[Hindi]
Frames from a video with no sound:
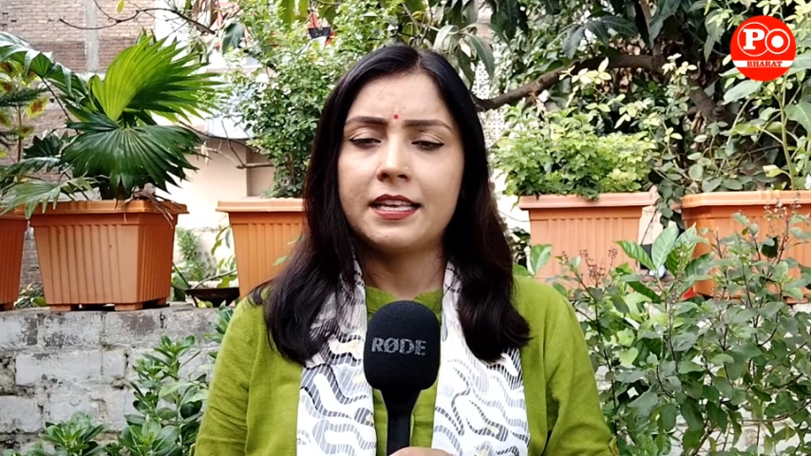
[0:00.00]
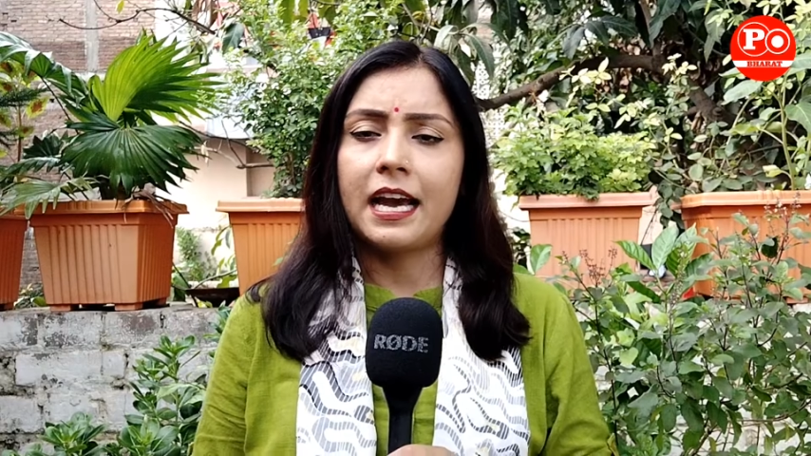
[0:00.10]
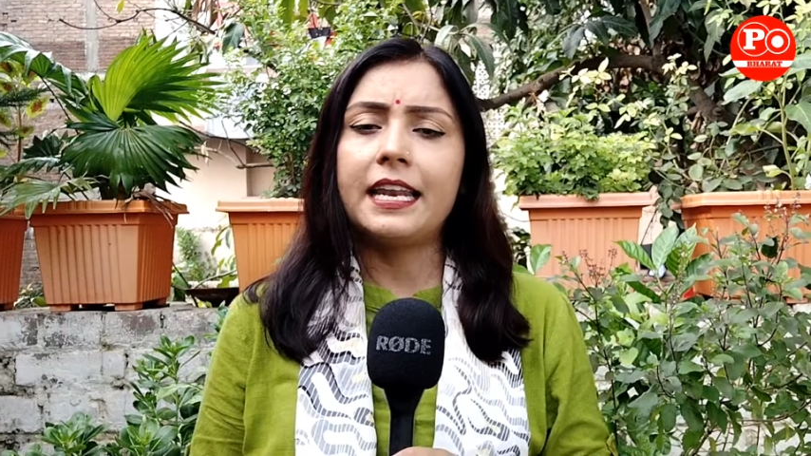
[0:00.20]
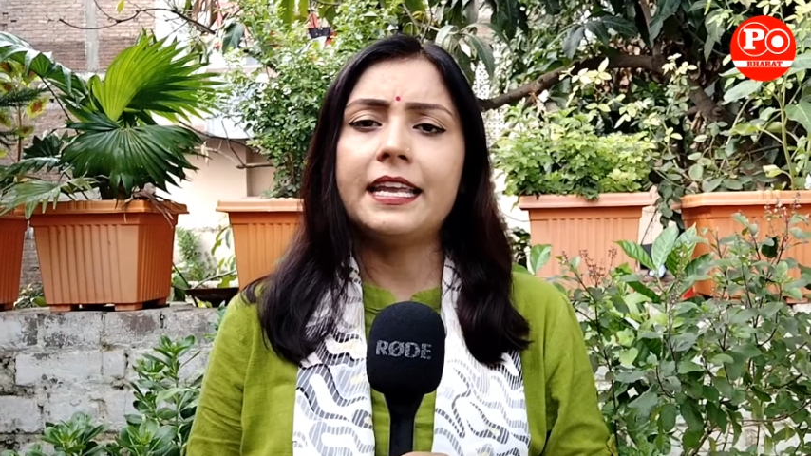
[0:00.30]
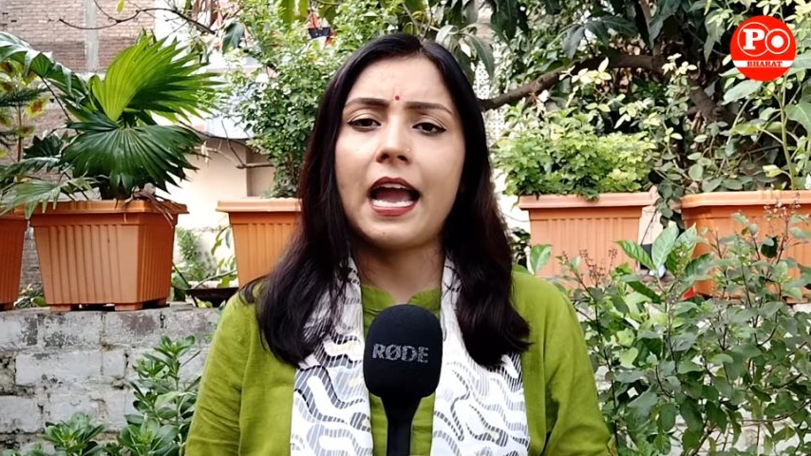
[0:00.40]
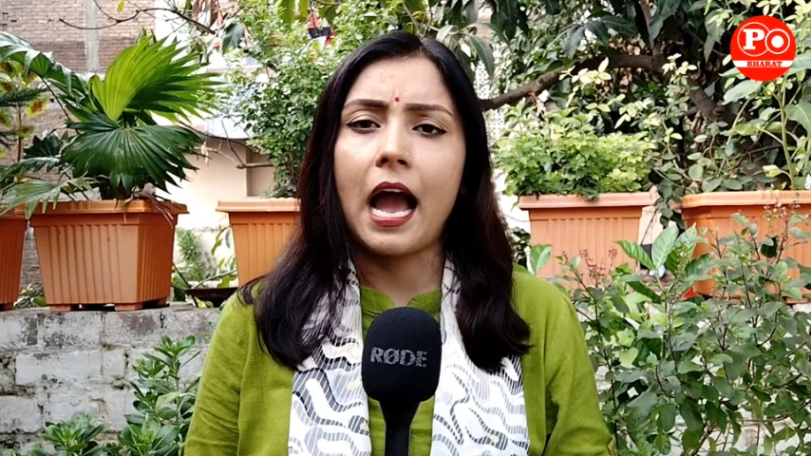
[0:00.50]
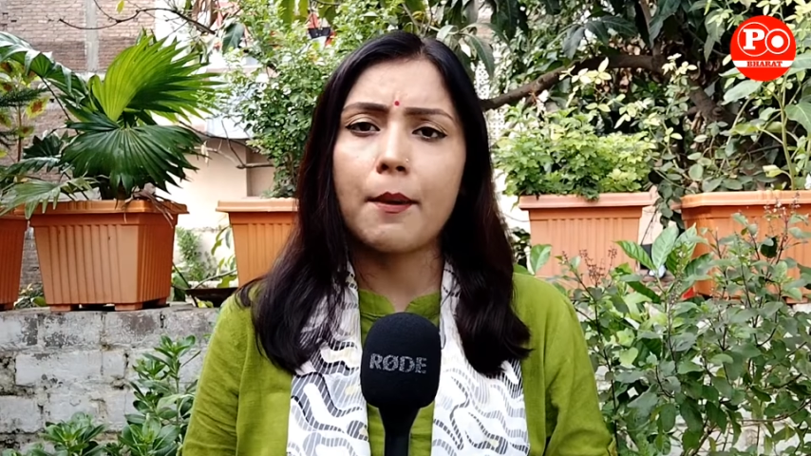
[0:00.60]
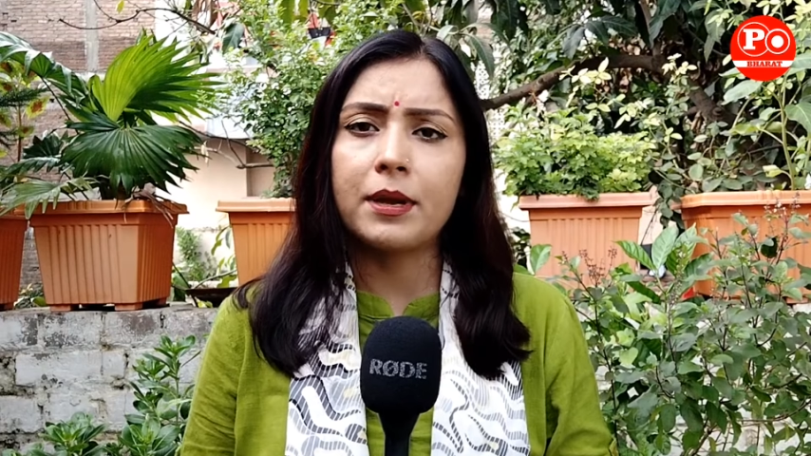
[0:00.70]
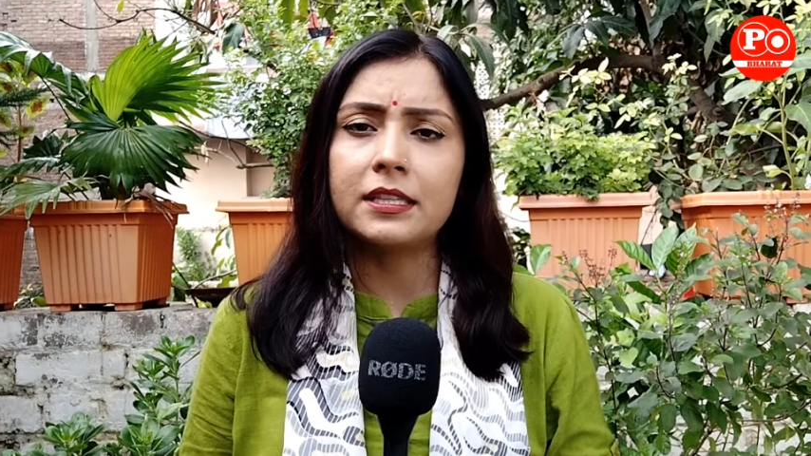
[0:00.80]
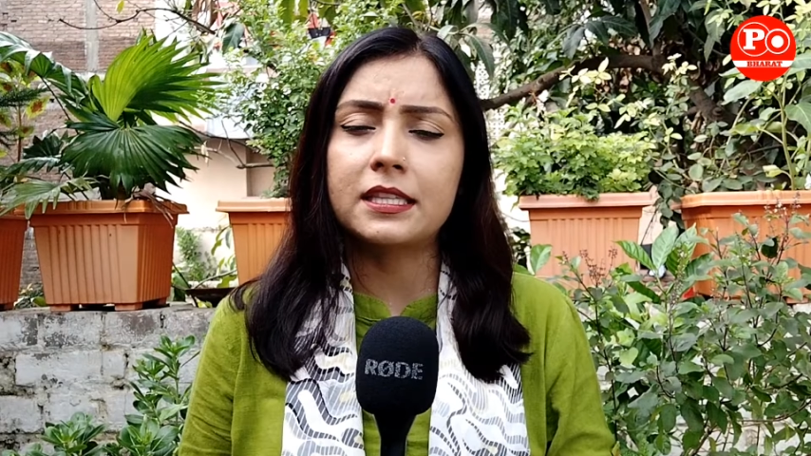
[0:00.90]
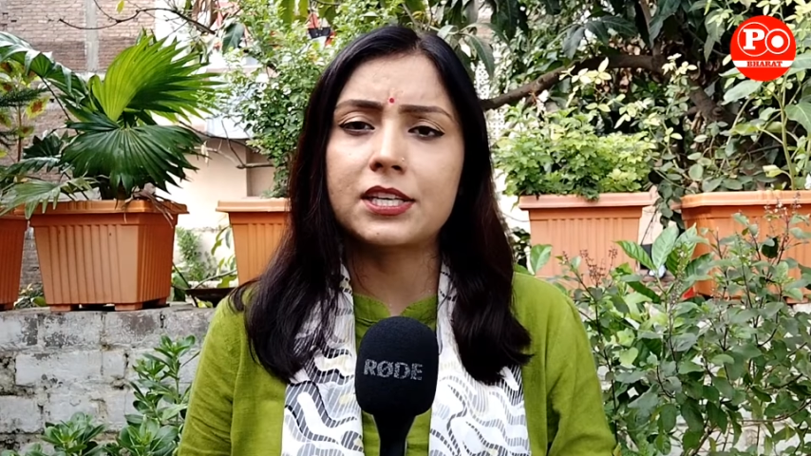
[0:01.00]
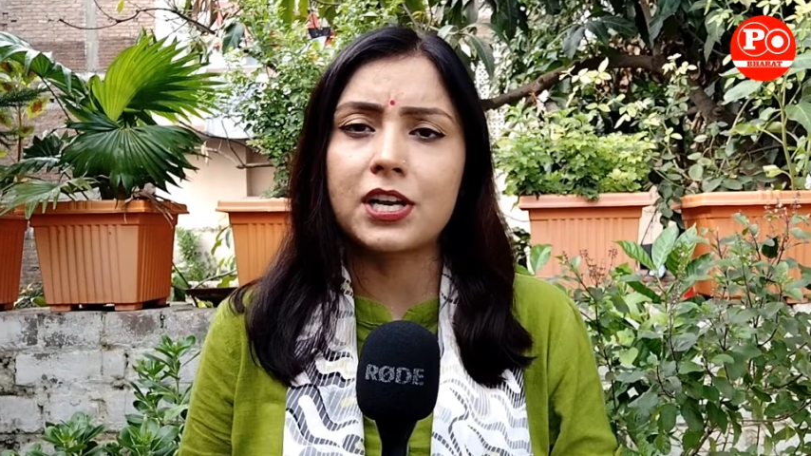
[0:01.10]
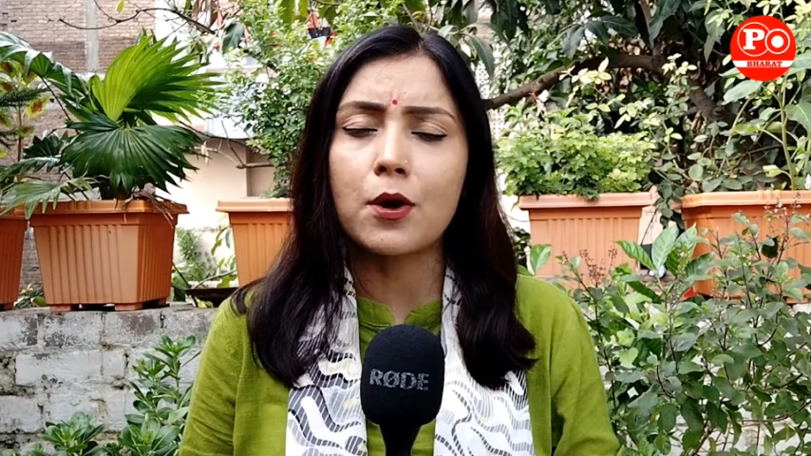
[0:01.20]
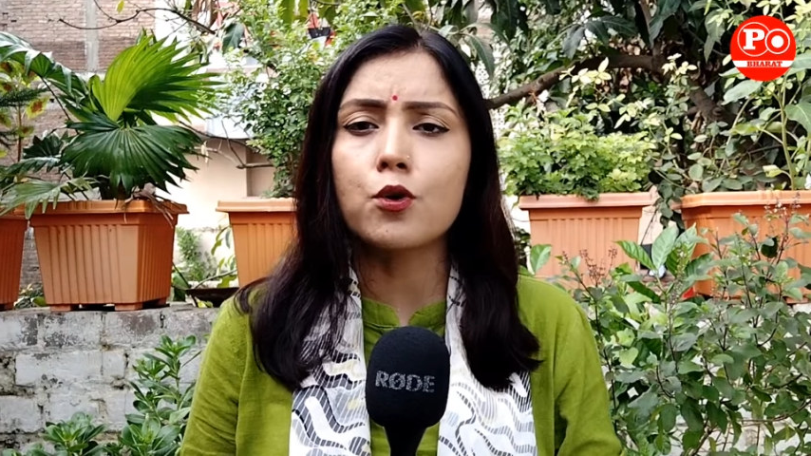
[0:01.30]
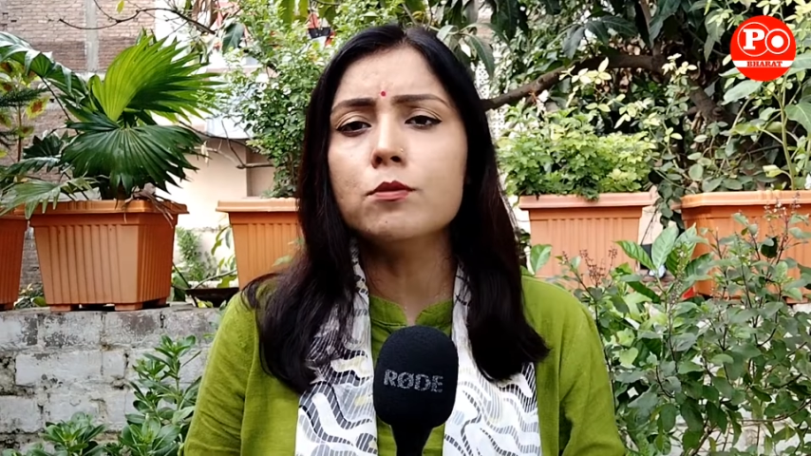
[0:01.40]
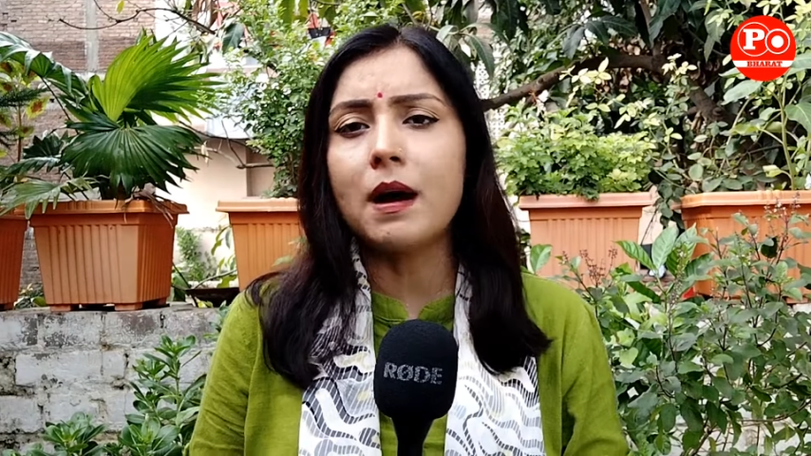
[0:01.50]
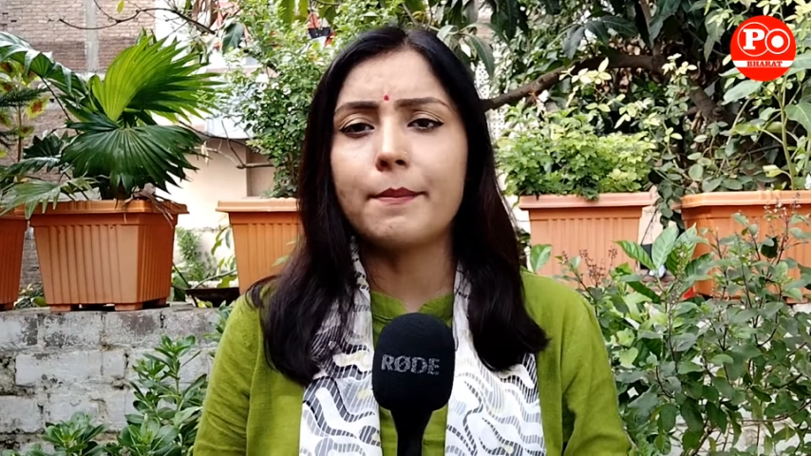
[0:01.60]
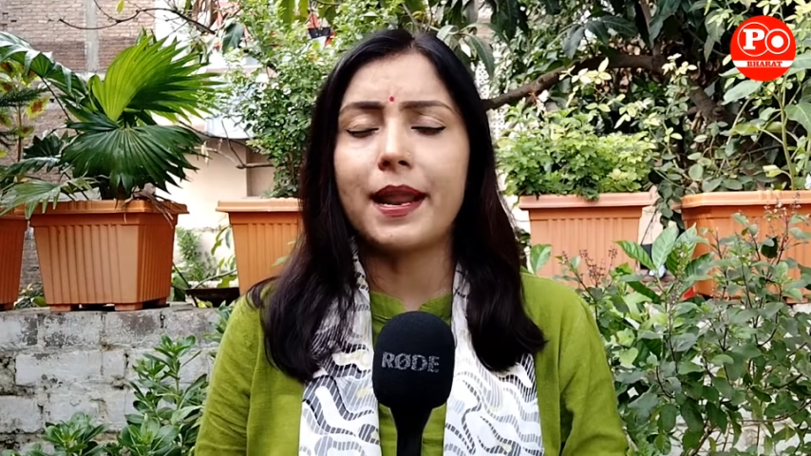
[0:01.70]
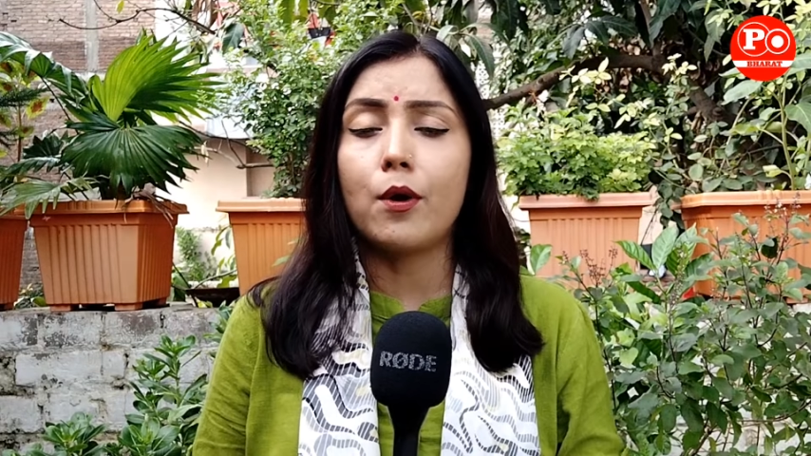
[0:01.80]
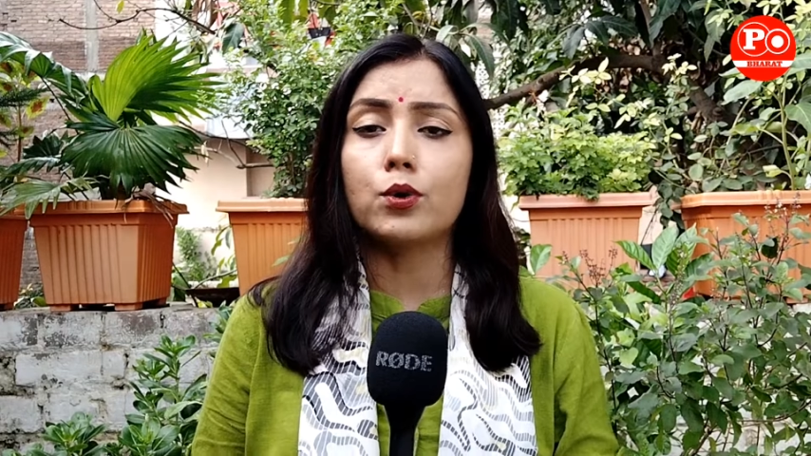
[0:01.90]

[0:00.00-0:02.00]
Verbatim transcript: यानी यहाँ भी त्रिशंकु मामला